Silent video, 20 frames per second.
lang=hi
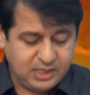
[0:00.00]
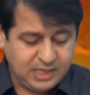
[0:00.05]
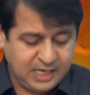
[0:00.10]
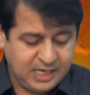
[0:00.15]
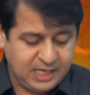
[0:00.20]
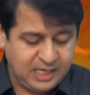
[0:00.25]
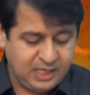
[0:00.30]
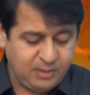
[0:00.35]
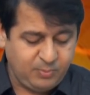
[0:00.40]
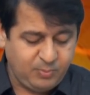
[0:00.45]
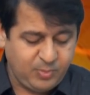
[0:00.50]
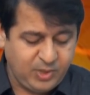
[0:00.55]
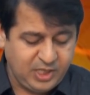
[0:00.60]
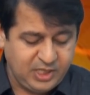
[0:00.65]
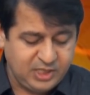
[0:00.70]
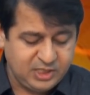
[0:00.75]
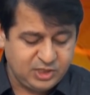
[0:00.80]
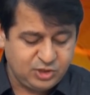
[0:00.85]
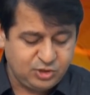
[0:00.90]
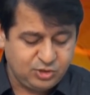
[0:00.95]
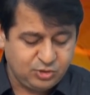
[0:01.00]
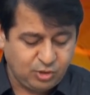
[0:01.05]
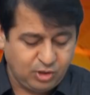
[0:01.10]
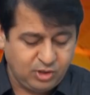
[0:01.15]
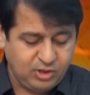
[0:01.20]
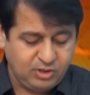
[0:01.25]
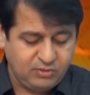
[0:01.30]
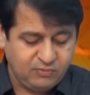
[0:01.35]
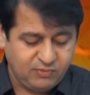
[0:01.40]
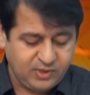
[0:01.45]
एंड प्लीज
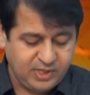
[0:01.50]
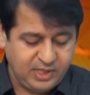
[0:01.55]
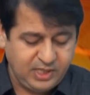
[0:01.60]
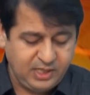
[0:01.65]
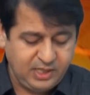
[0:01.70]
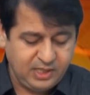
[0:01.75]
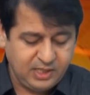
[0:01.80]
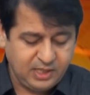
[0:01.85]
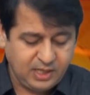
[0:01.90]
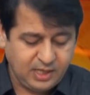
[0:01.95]
डोंट वरी